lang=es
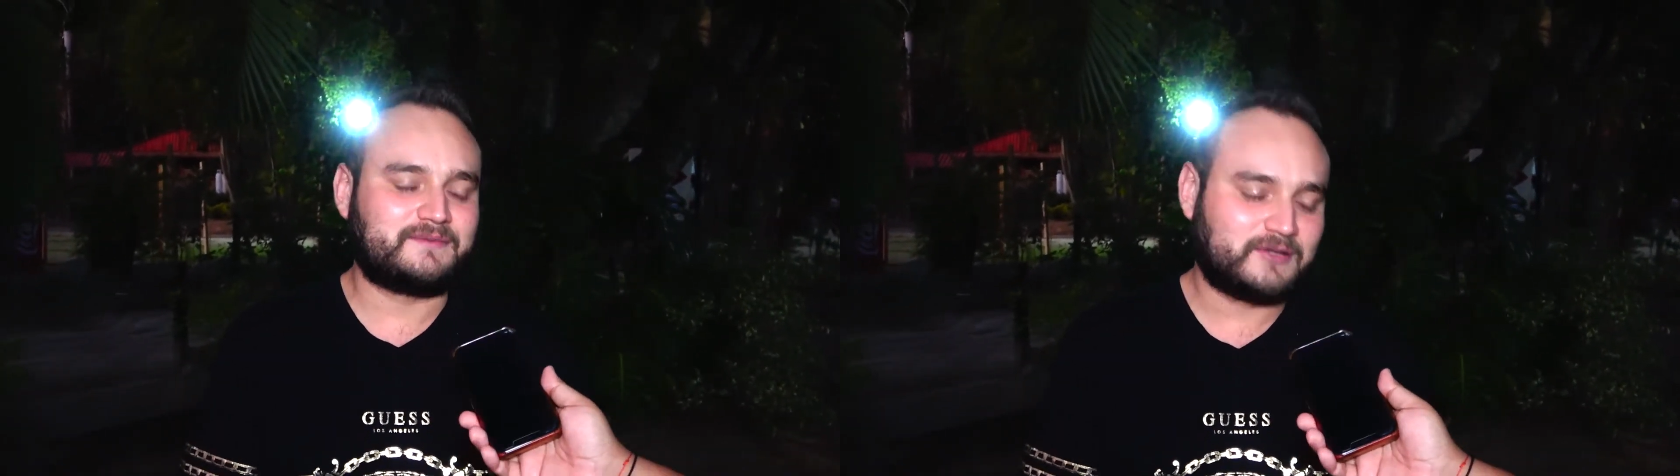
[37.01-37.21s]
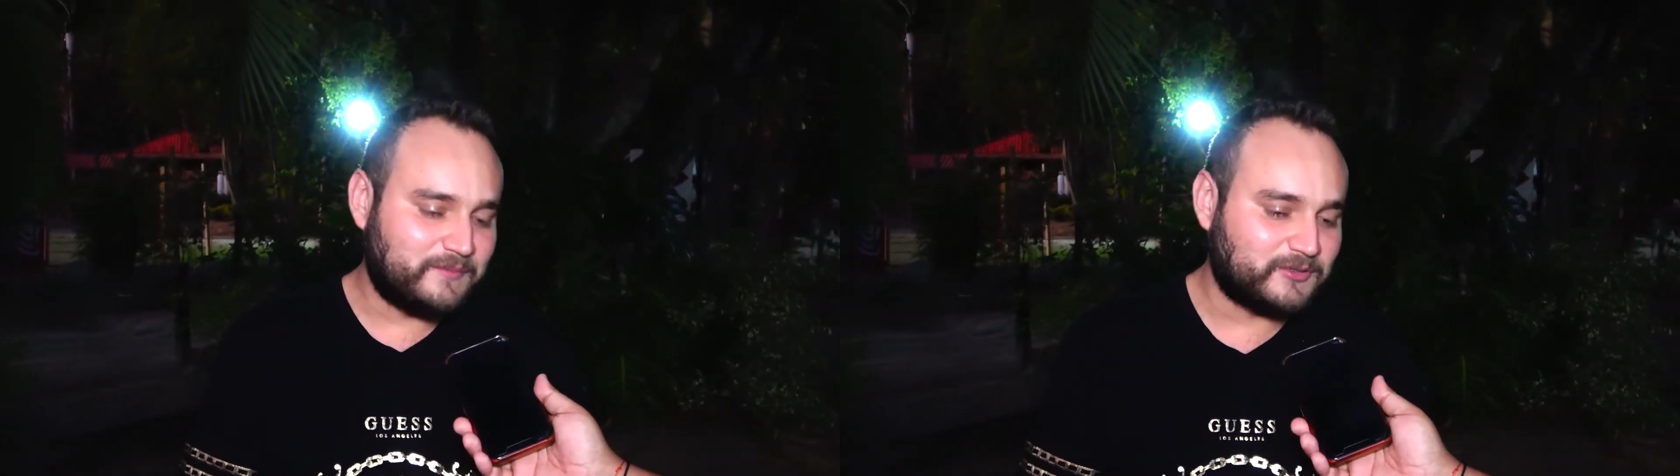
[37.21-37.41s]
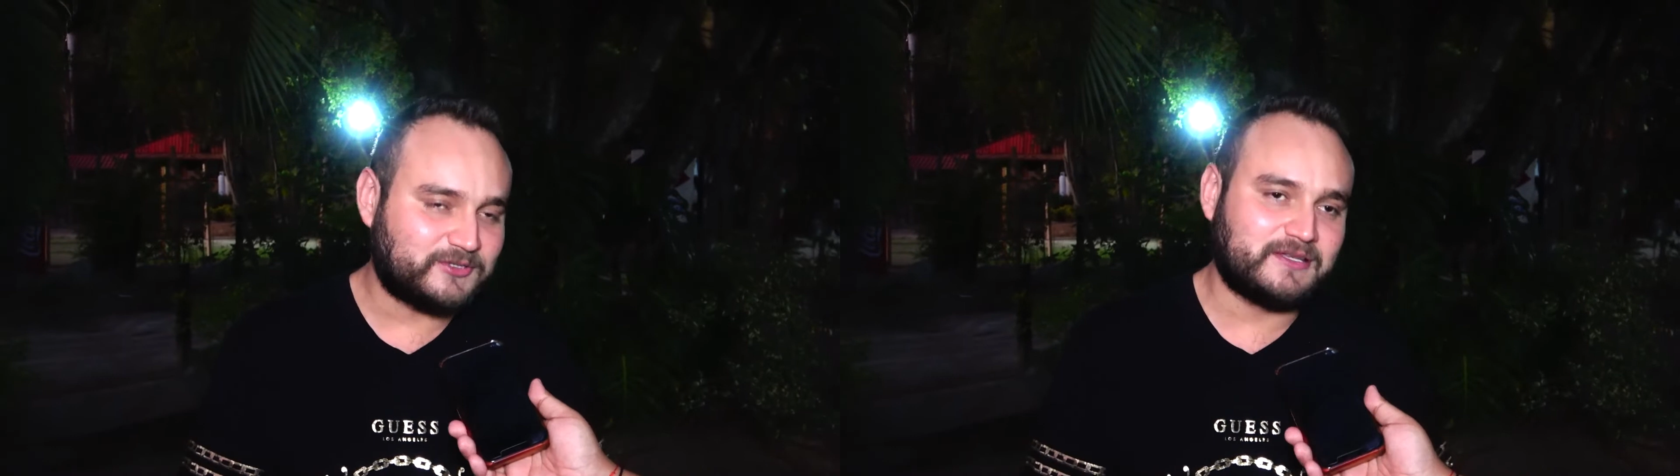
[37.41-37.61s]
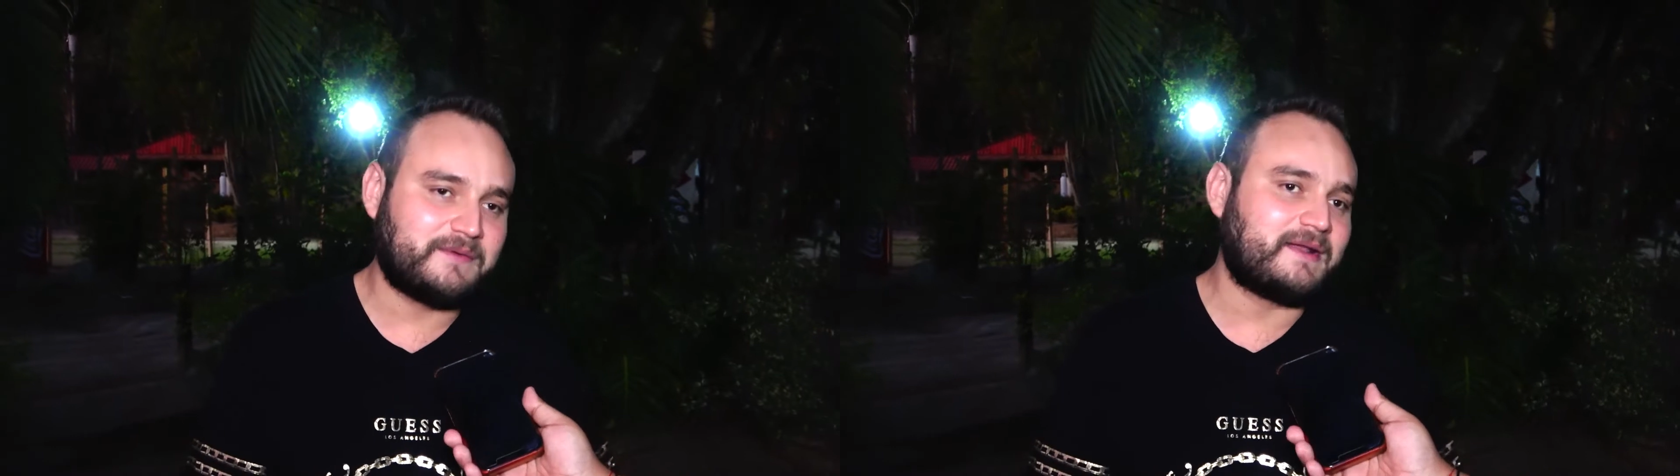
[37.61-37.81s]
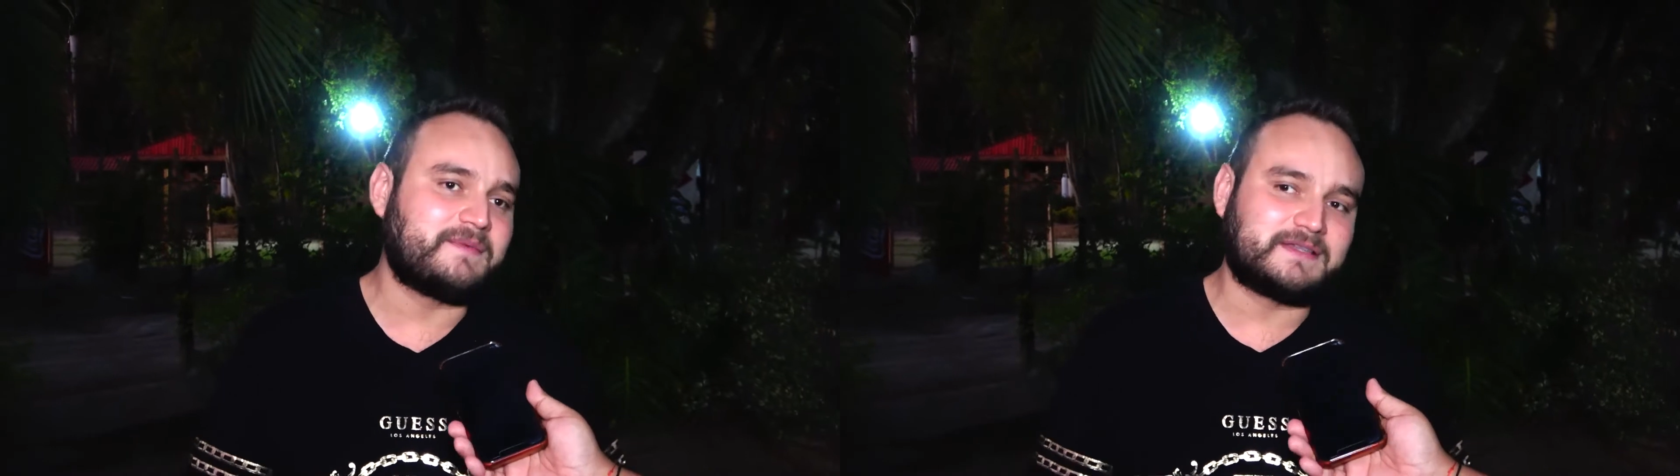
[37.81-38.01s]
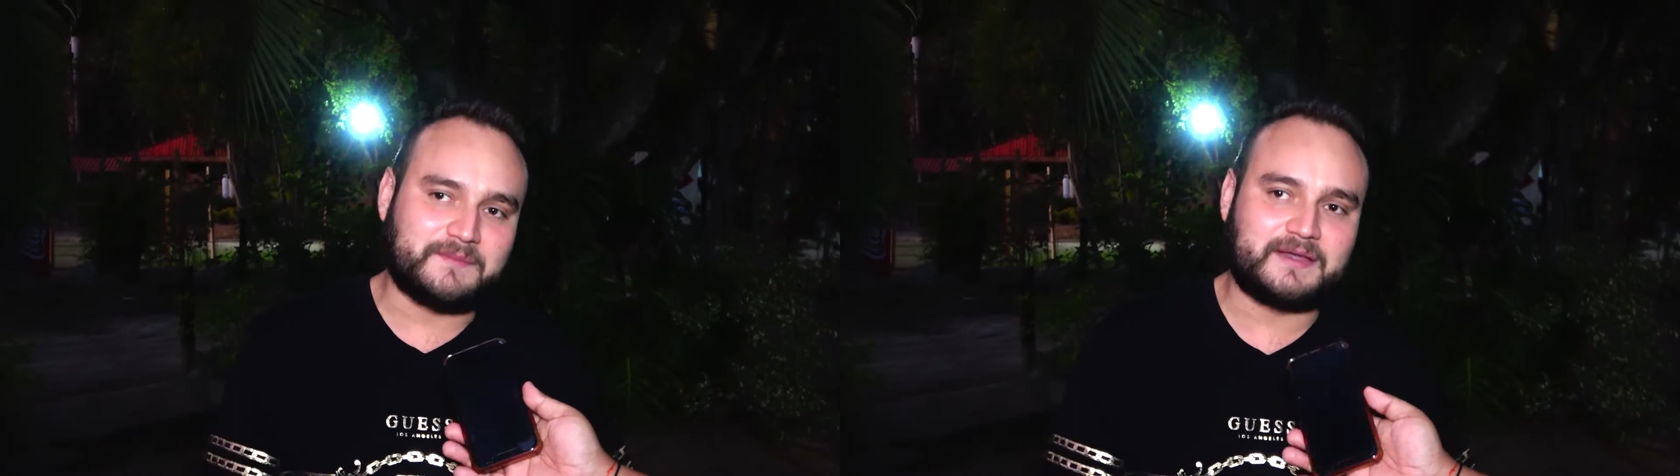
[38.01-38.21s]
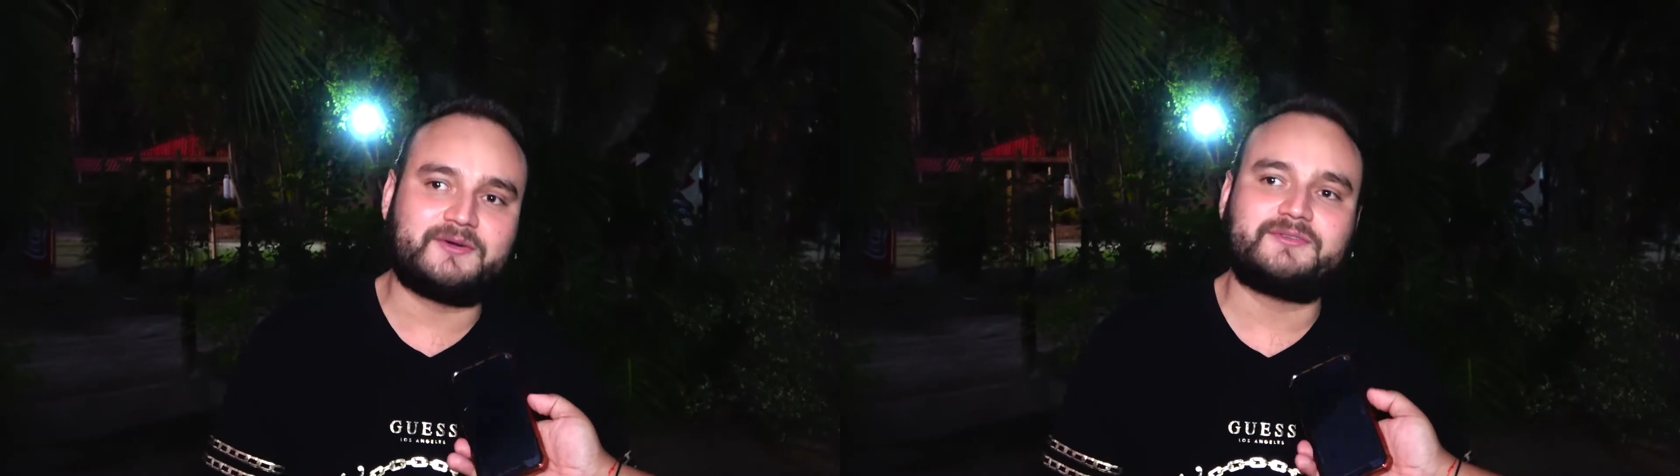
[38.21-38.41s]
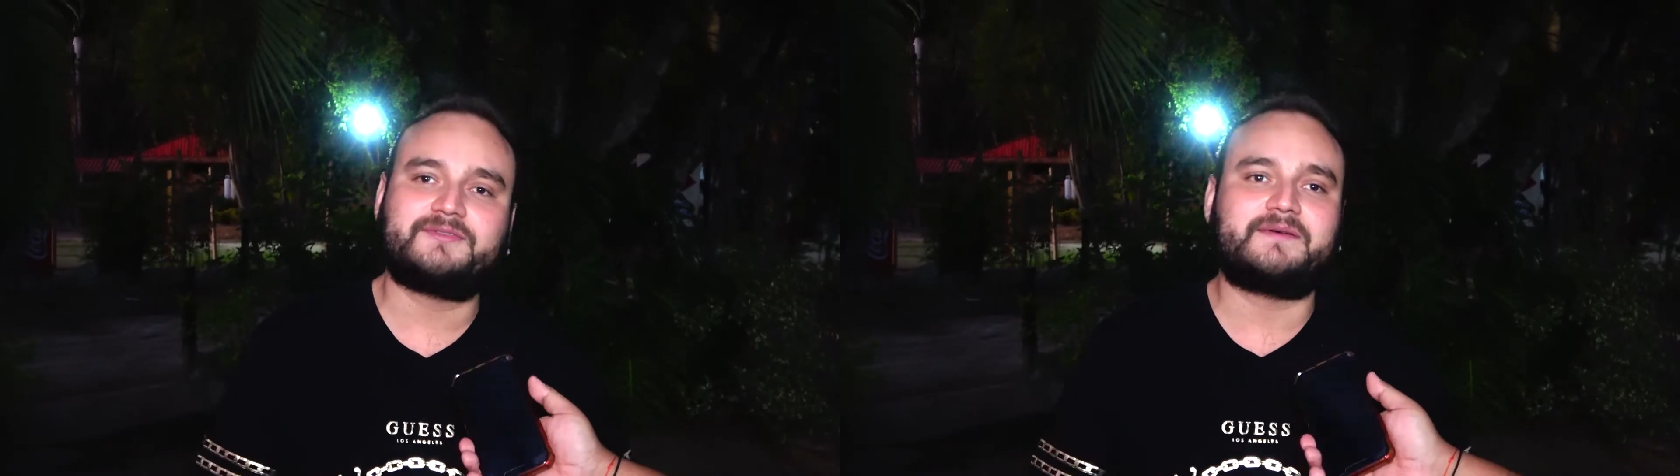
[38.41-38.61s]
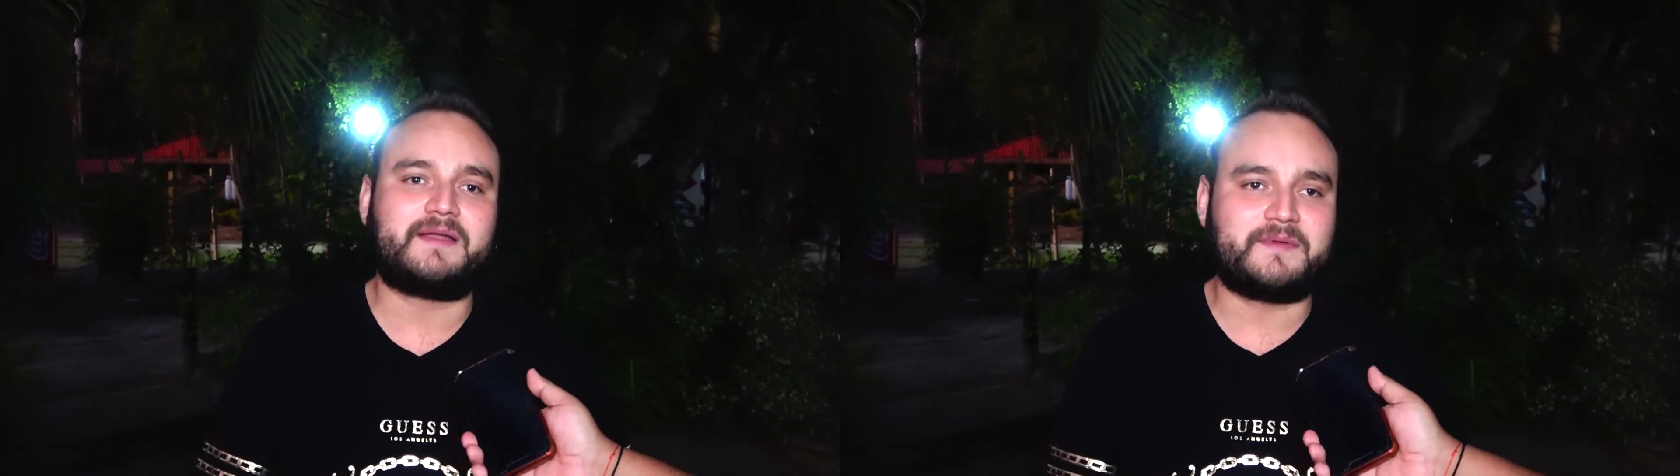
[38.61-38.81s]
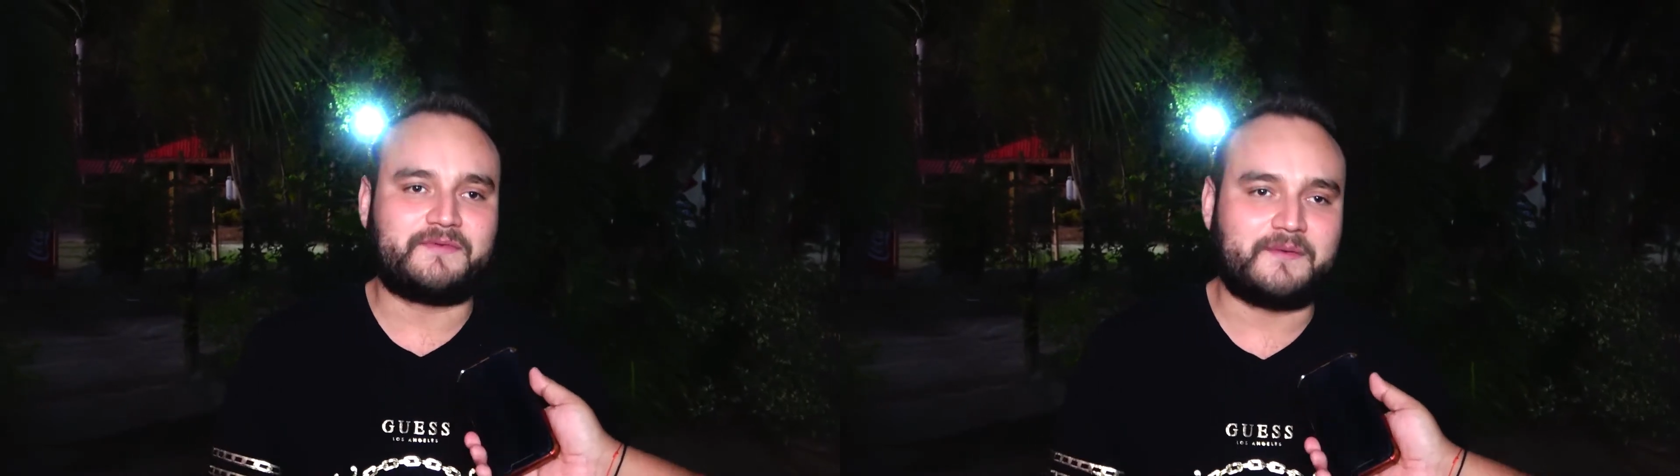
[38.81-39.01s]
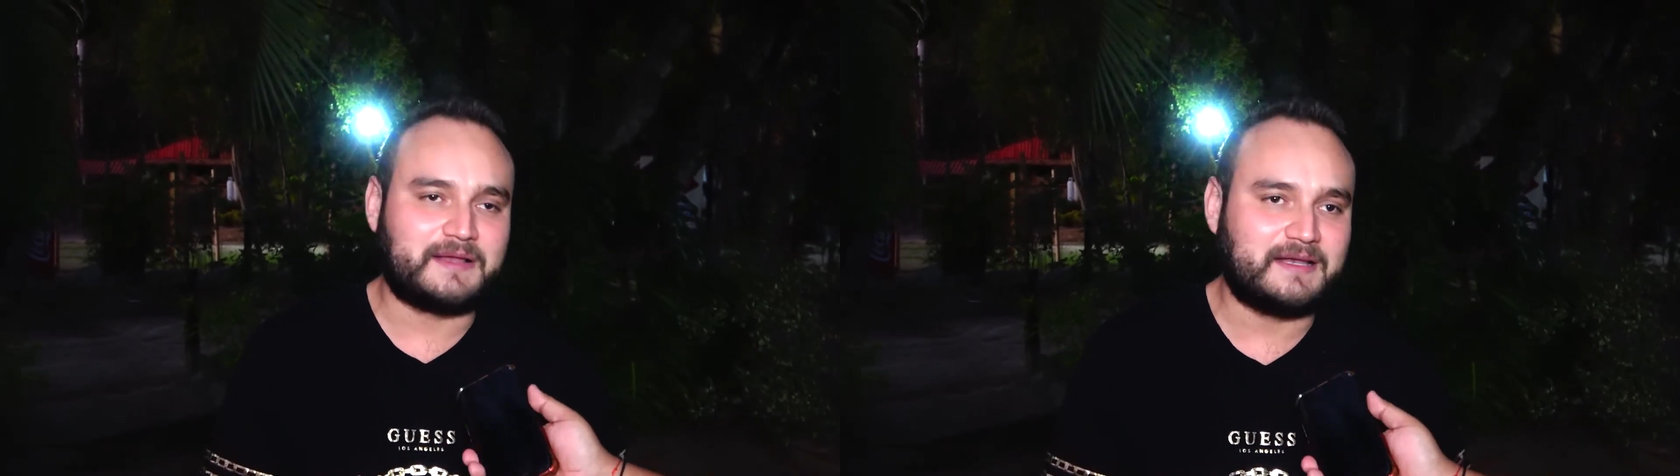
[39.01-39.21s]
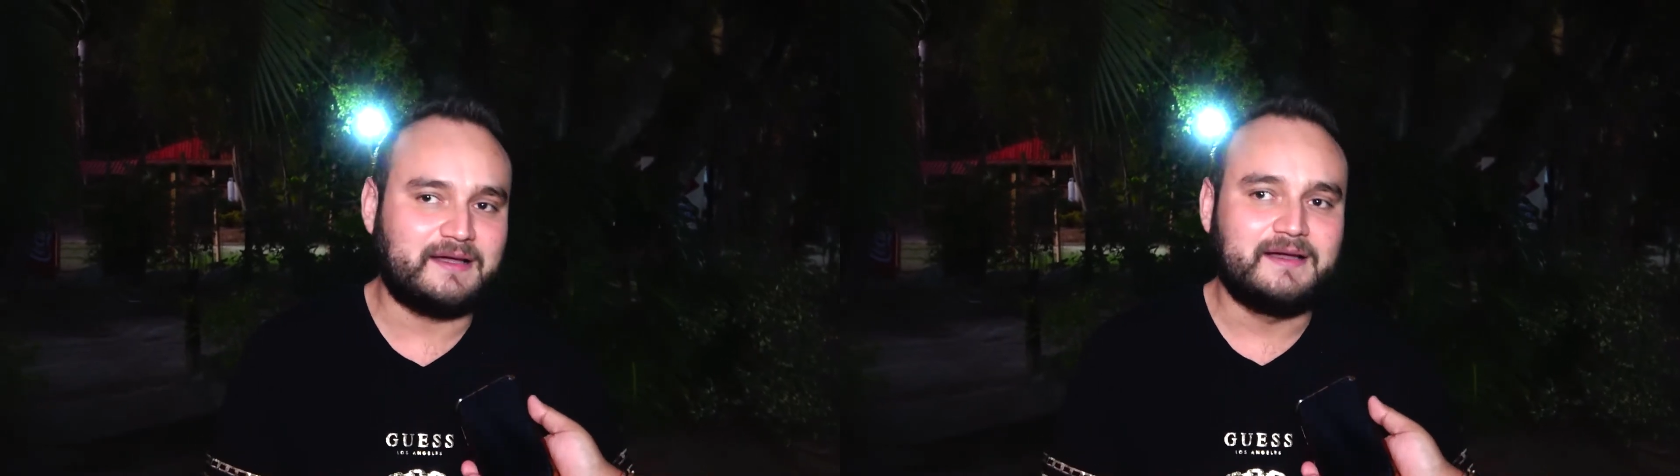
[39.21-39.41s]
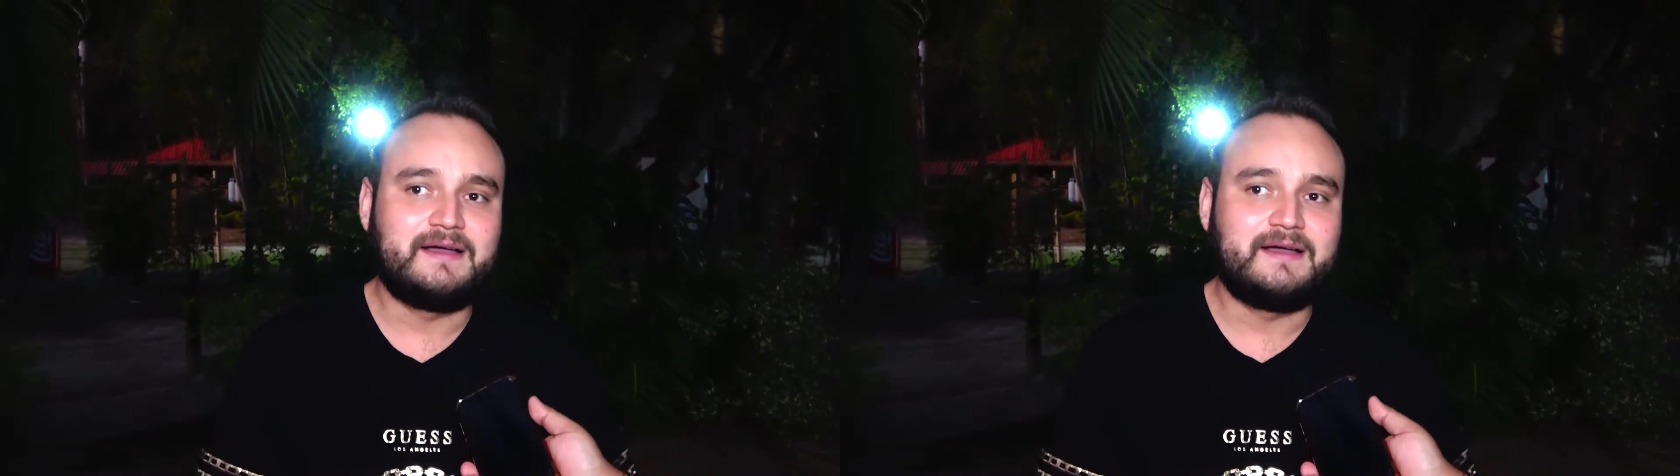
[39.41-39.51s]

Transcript: La emoción de ver a mis amigos, de ver a mi familia,